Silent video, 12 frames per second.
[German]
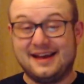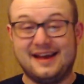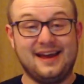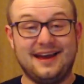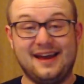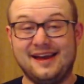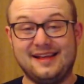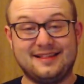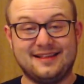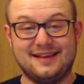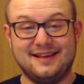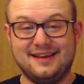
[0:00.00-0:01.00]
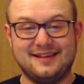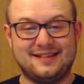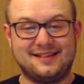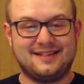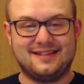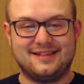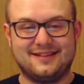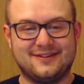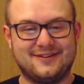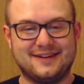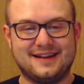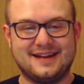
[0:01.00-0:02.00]
Es ist
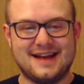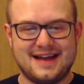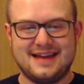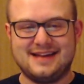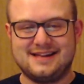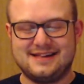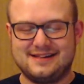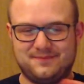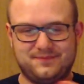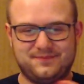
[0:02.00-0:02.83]
so geil.